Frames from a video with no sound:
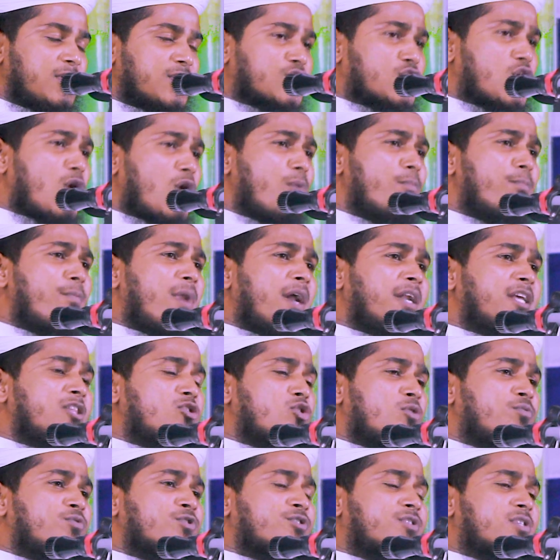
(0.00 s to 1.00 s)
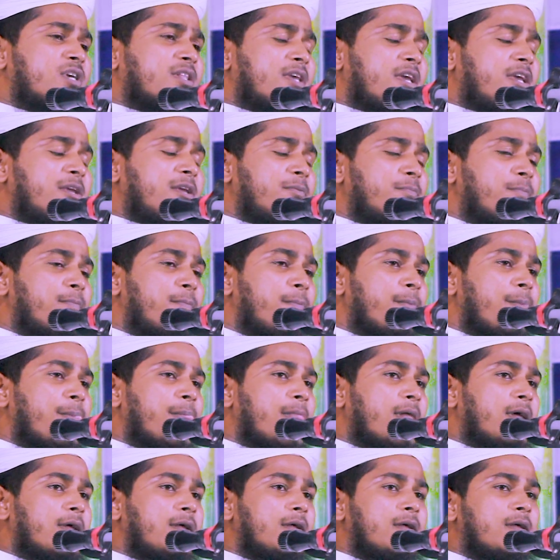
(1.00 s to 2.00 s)
সম্মানিত উপস্থিতি
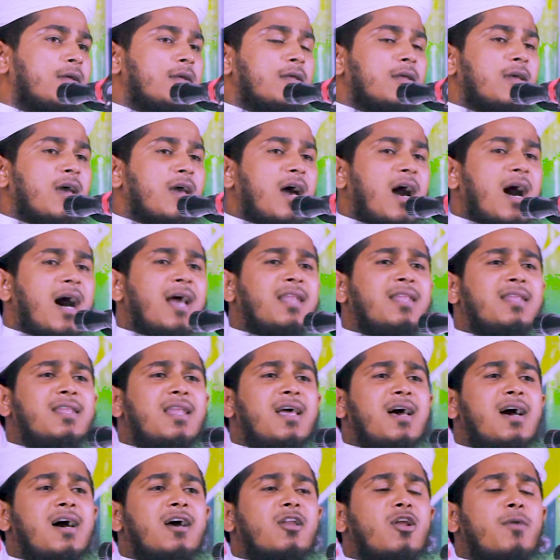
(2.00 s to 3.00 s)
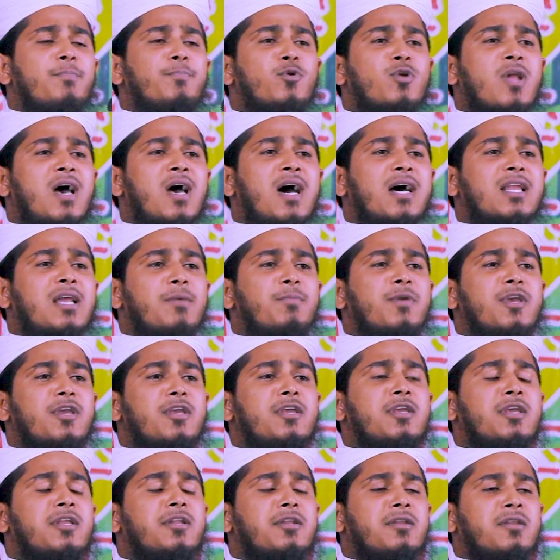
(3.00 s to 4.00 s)
আল্লাহ রব্বুল
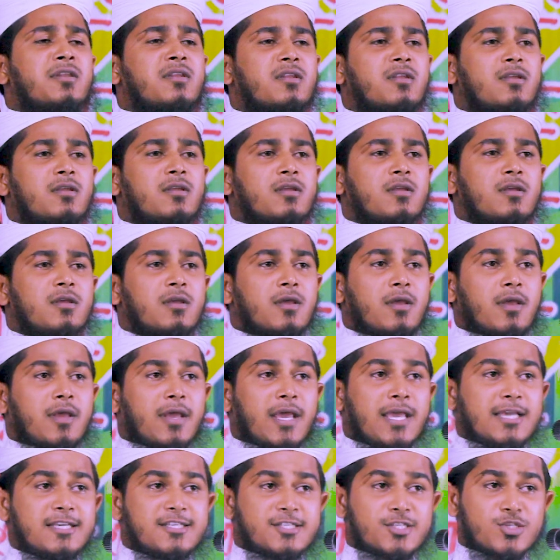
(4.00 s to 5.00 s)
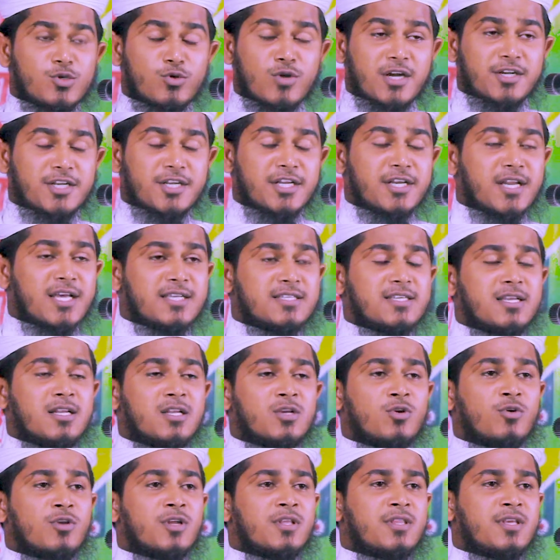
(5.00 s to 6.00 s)
আলামিন এই সূরাটি নাজিল
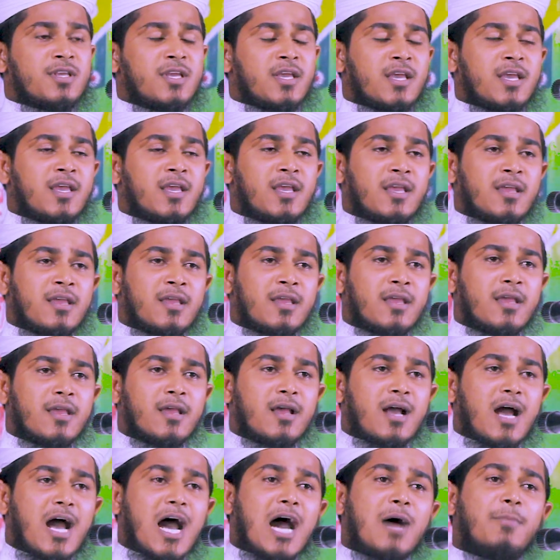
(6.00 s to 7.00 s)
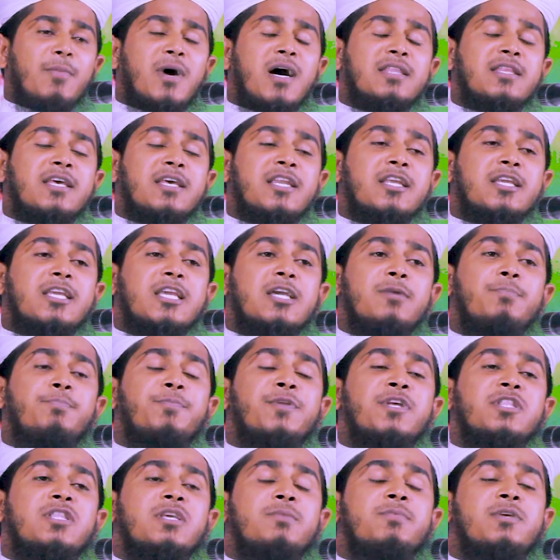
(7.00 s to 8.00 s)
করে দিয়ে আমাদেরকে
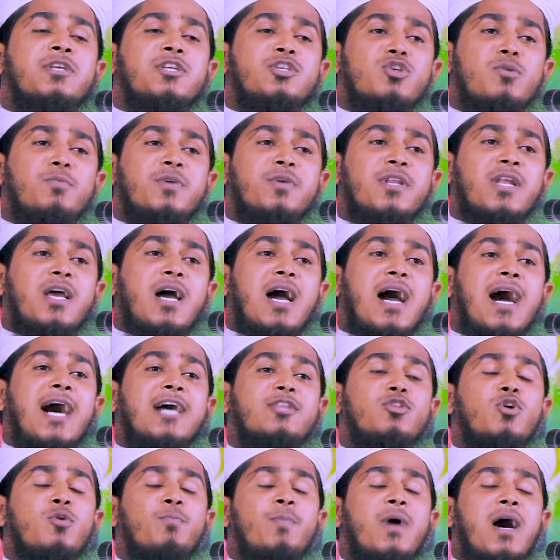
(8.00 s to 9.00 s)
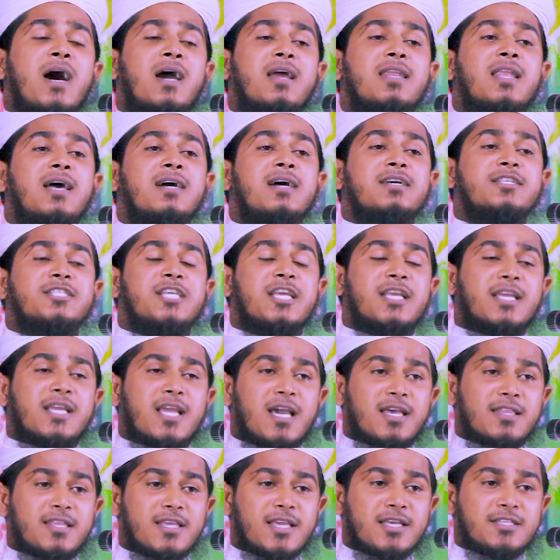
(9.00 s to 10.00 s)
পৃথিবীর জমিনে আদব আখলাক
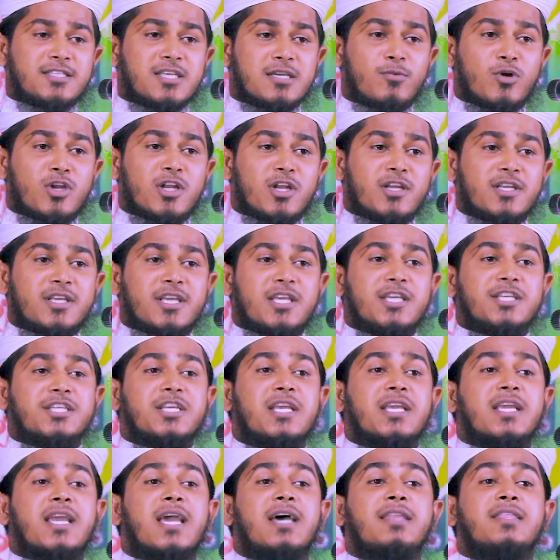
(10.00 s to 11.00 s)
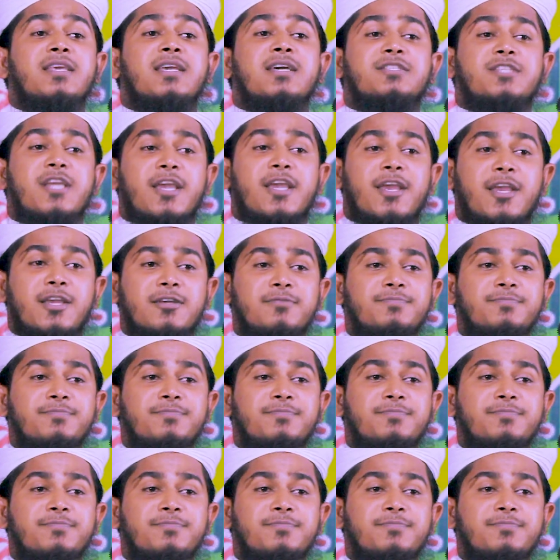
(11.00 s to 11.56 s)
শিক্ষা দিয়েছে বলেন কি শিক্ষা দিয়েছে